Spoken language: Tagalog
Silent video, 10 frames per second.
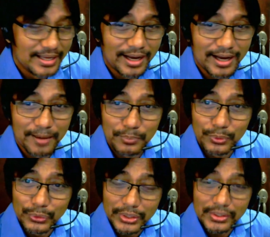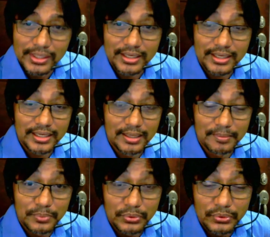uh, puro ano lang yan eh,
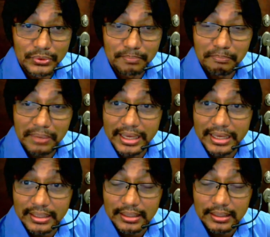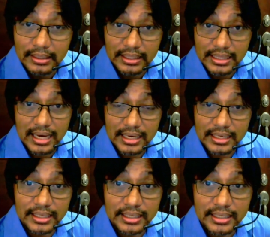puro plain gitara
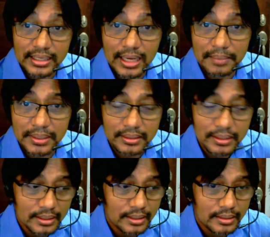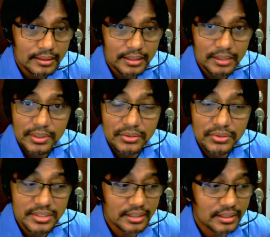na ginagamit. They were
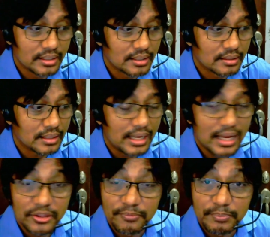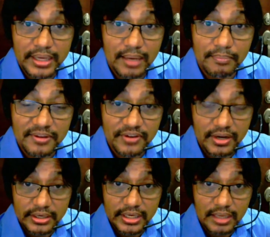using a lot of
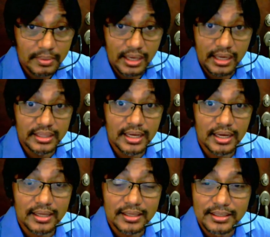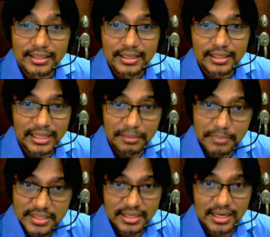preamplifier na magaganda. They
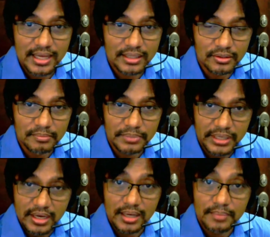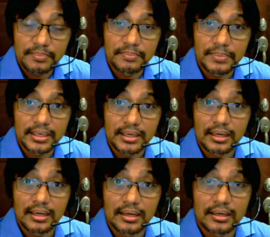invest a lot on pre-amp
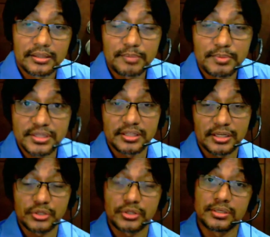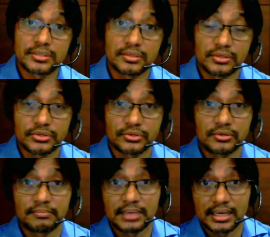para their presentation is also
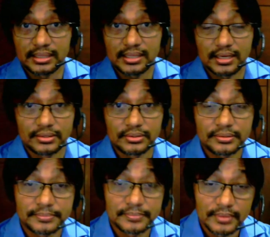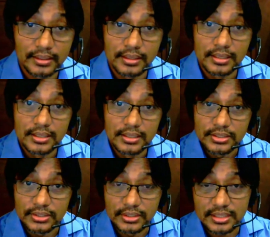maganda, no?
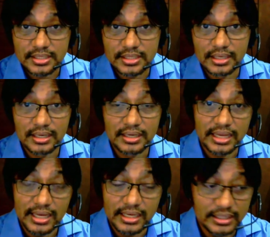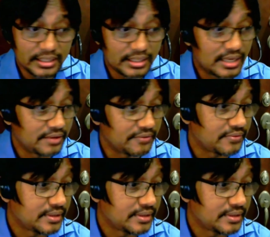So that's the reality in life.